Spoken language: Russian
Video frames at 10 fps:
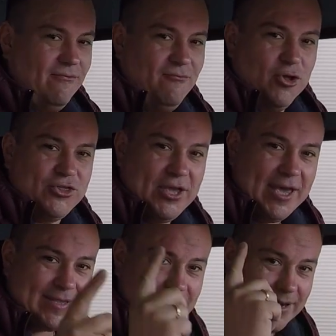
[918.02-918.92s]
Вот
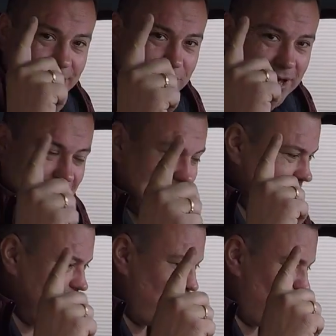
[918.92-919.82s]
это, ребята,
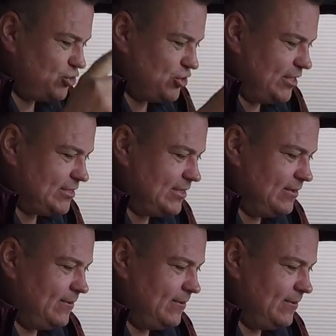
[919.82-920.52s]
надежность.